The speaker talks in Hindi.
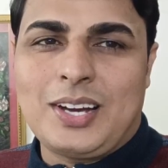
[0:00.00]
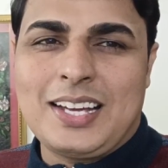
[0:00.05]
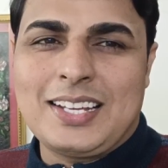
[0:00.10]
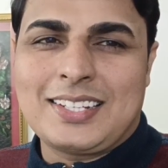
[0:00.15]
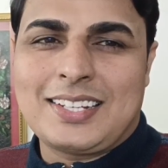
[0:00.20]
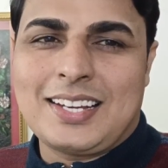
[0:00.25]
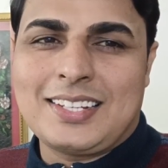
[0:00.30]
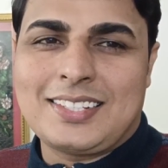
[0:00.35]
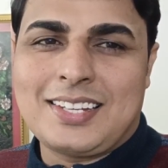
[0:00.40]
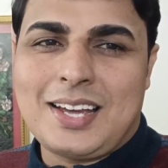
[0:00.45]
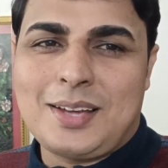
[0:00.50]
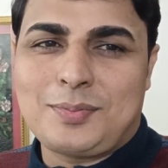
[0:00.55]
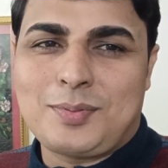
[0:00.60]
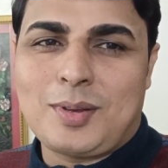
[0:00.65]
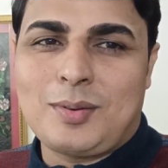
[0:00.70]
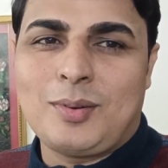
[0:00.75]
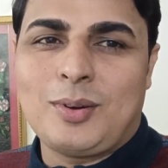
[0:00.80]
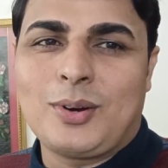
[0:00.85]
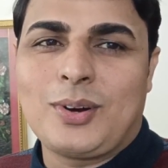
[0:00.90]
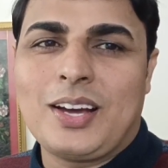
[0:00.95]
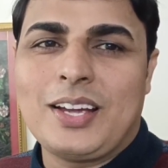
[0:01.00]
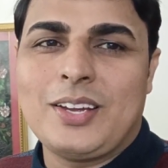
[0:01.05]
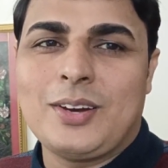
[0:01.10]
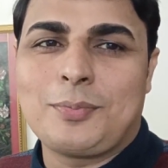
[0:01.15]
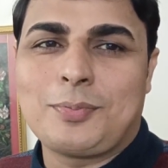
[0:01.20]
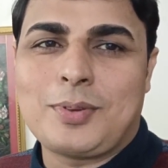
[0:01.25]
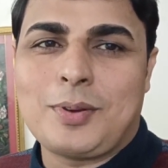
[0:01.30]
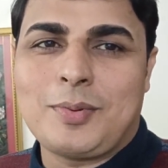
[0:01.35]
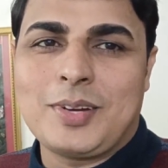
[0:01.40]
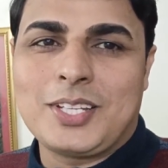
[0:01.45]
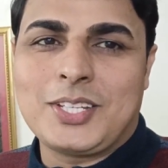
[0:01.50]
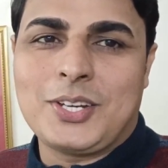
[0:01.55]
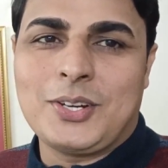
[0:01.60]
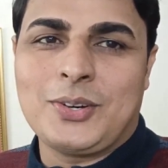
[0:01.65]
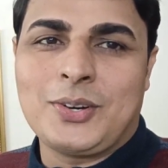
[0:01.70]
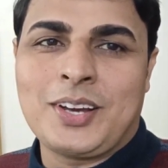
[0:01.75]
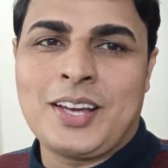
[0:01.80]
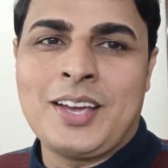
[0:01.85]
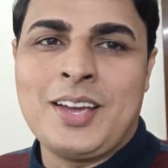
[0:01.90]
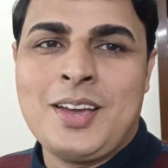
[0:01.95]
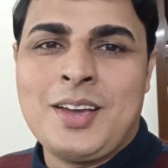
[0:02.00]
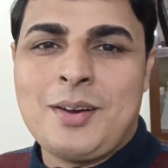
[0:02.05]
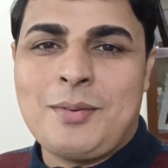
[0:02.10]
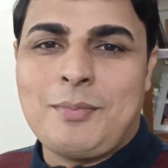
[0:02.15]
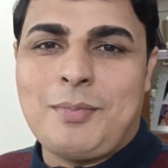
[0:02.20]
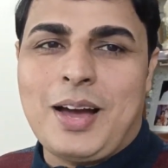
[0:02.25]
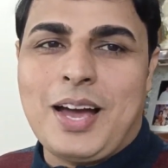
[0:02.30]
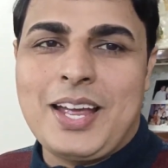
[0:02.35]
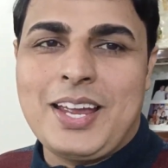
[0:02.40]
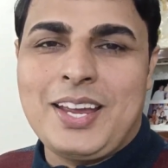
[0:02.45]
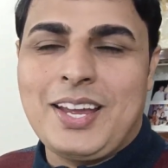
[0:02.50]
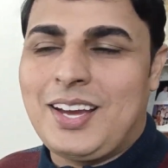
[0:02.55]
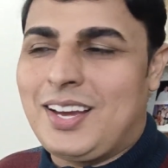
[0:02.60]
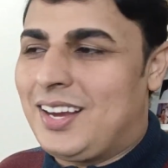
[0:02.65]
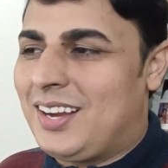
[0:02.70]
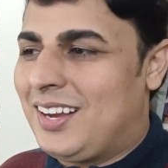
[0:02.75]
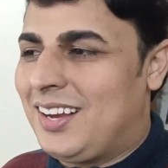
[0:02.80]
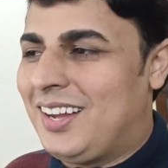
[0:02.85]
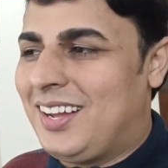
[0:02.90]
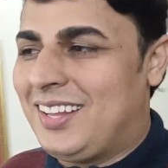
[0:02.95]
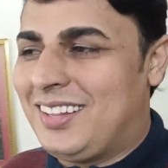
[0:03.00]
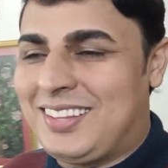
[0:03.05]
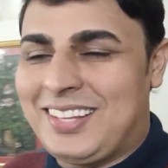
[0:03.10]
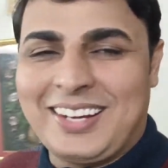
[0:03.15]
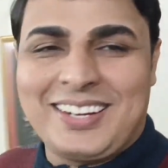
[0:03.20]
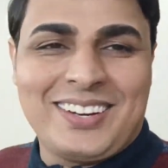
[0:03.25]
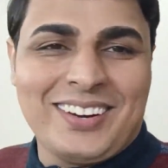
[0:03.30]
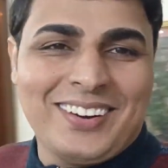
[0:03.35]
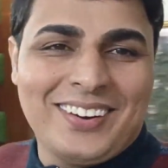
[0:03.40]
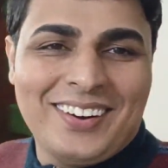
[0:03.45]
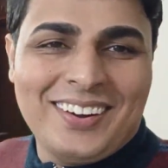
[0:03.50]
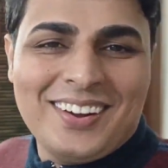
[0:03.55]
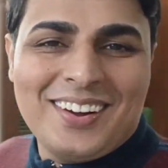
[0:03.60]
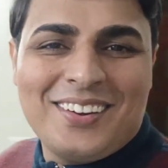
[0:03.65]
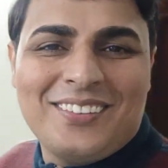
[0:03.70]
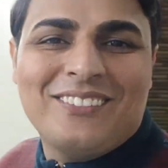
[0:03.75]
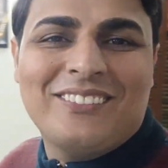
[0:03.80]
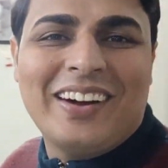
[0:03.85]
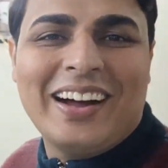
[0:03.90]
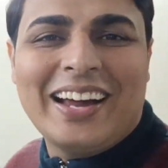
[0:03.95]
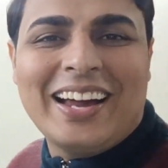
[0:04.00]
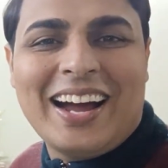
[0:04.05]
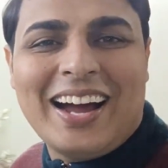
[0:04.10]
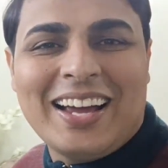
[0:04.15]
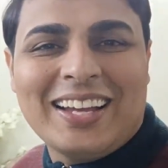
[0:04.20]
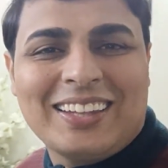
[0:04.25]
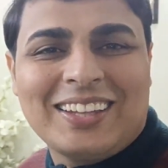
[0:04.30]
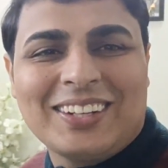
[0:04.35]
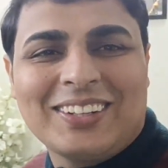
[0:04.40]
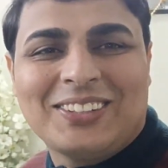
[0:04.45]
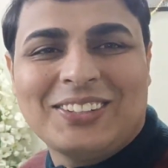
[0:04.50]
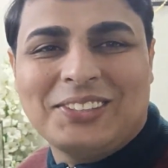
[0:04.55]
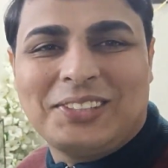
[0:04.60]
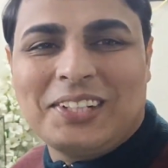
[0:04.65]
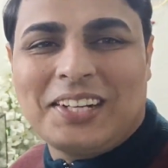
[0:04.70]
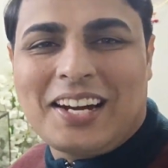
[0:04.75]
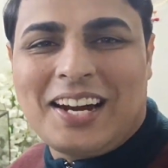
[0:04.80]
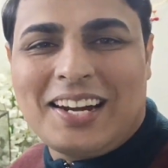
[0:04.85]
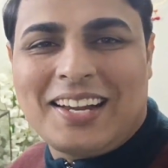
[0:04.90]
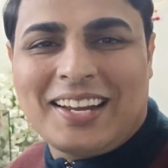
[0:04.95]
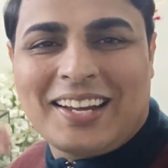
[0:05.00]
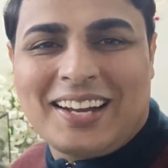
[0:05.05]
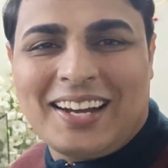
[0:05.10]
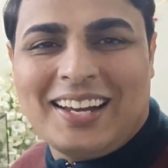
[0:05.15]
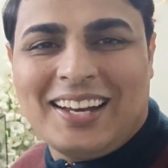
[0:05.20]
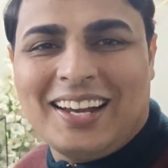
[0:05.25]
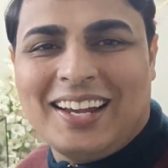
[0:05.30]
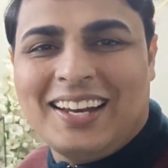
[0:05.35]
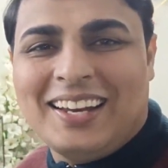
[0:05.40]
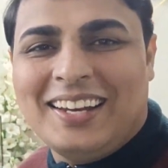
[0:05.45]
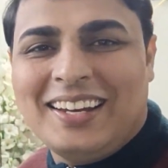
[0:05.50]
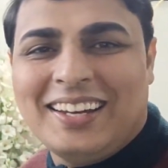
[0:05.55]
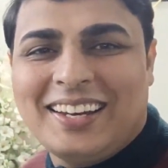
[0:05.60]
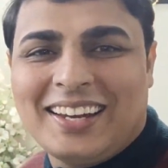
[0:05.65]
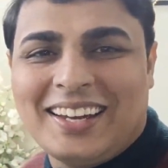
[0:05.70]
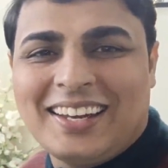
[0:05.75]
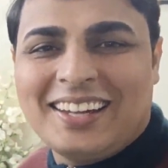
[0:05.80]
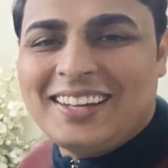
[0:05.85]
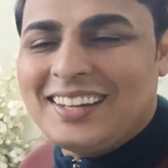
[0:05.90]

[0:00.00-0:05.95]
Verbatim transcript: तो गाइज कैसे आप सब लोग आई हो सब अच्छे होंगे भाई देखो भाई आज तो खुशी का ठिकाना नहीं है